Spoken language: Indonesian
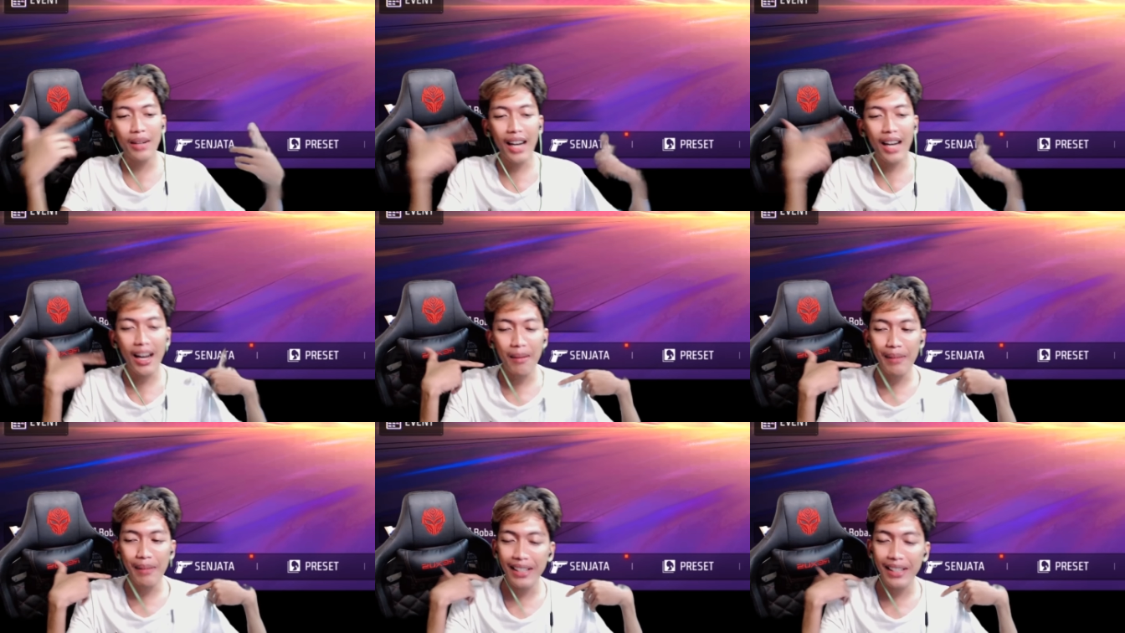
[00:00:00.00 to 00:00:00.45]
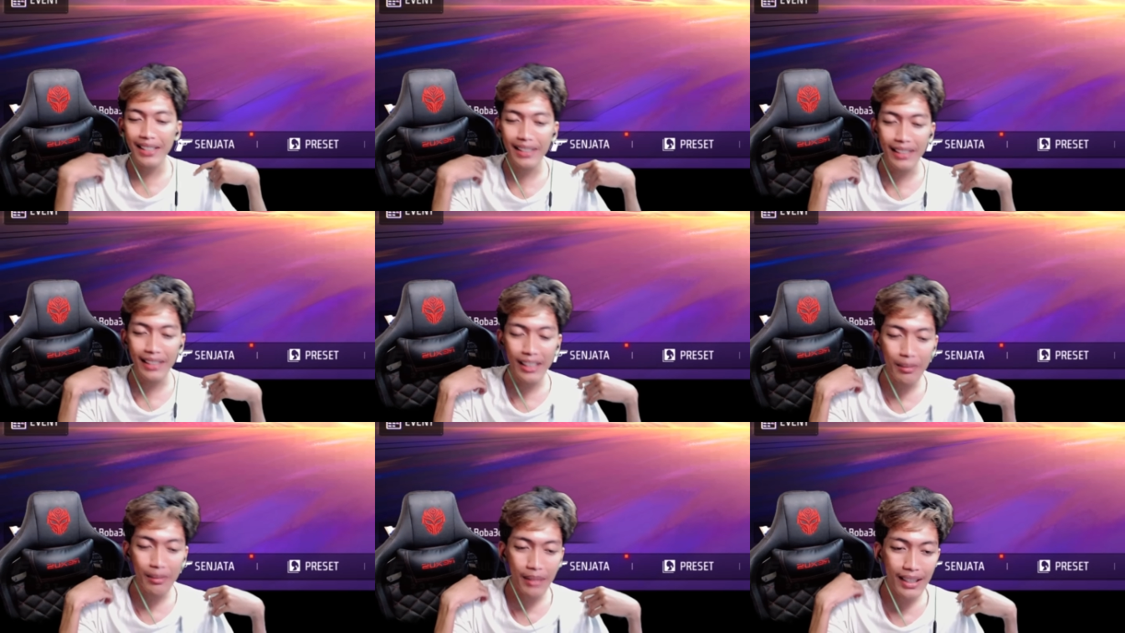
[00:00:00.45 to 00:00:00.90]
Amai di
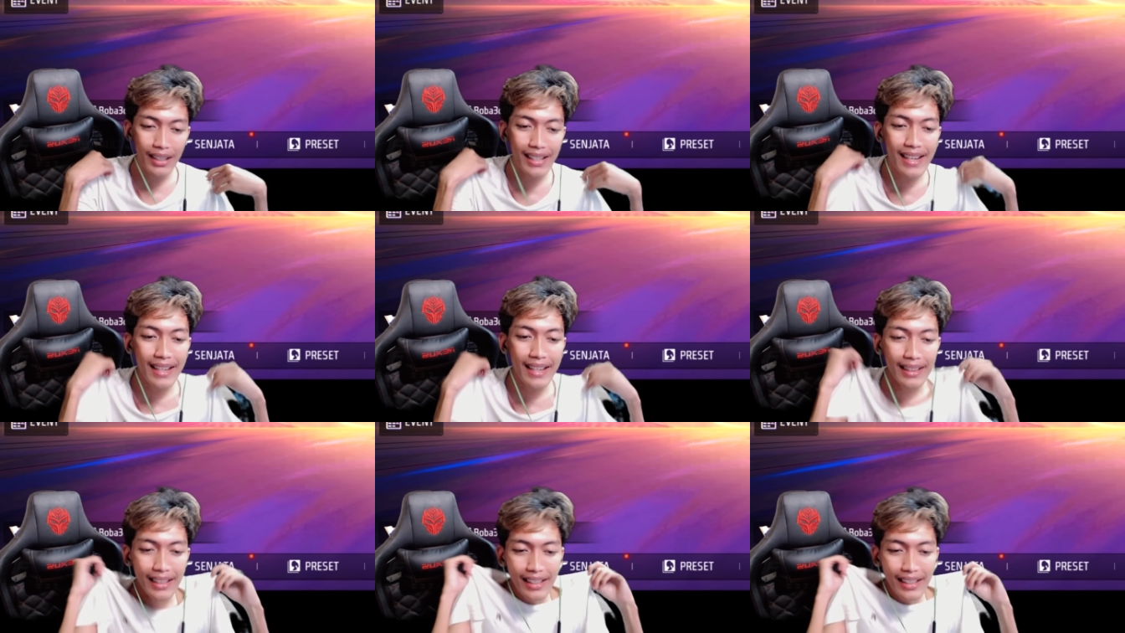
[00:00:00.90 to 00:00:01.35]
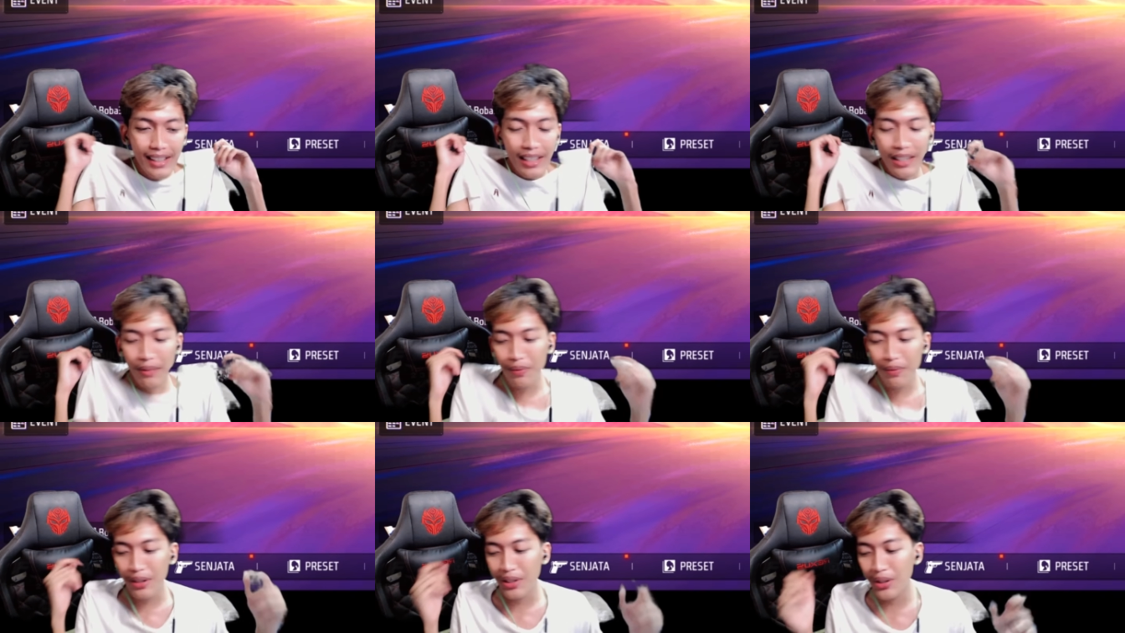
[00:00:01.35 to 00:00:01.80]
channel Megeta Jadi
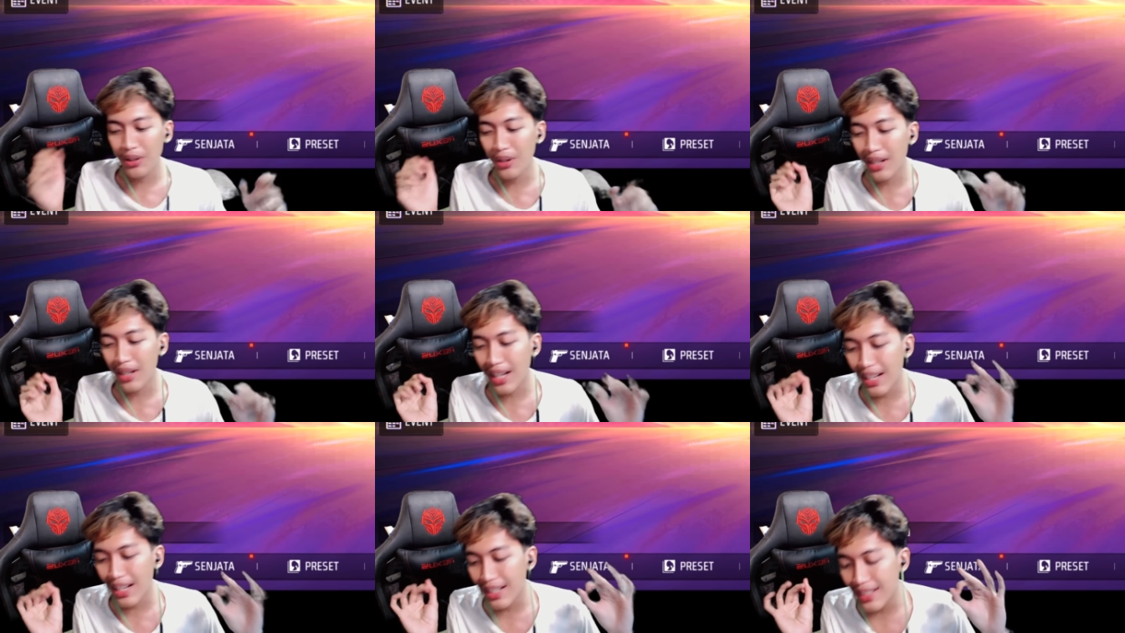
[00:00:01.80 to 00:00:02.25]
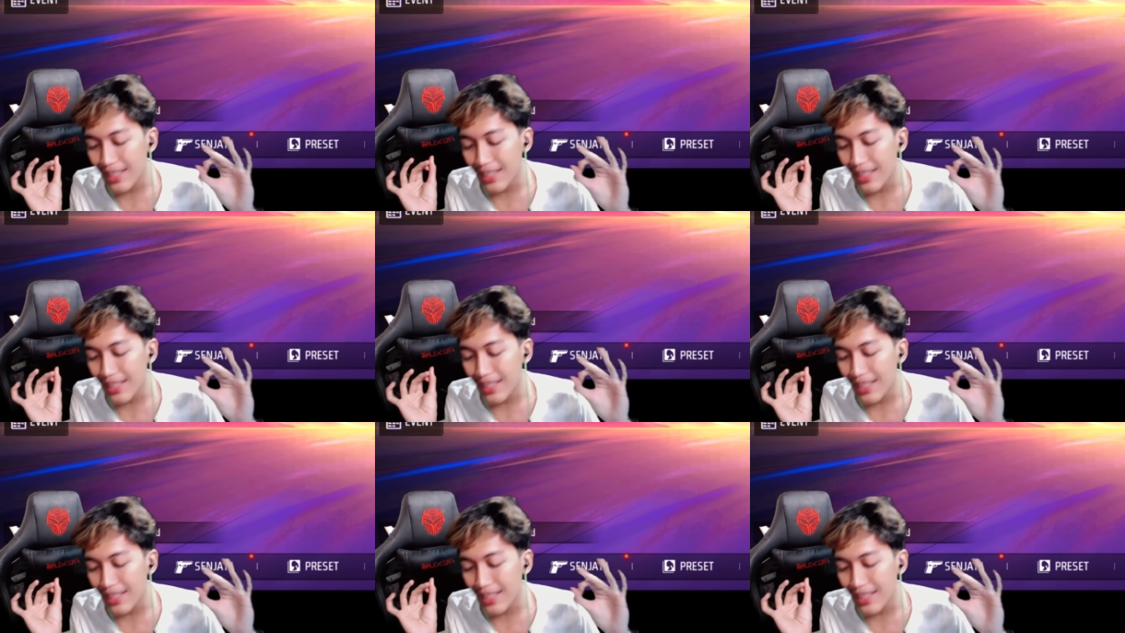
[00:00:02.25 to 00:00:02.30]
di video kali ini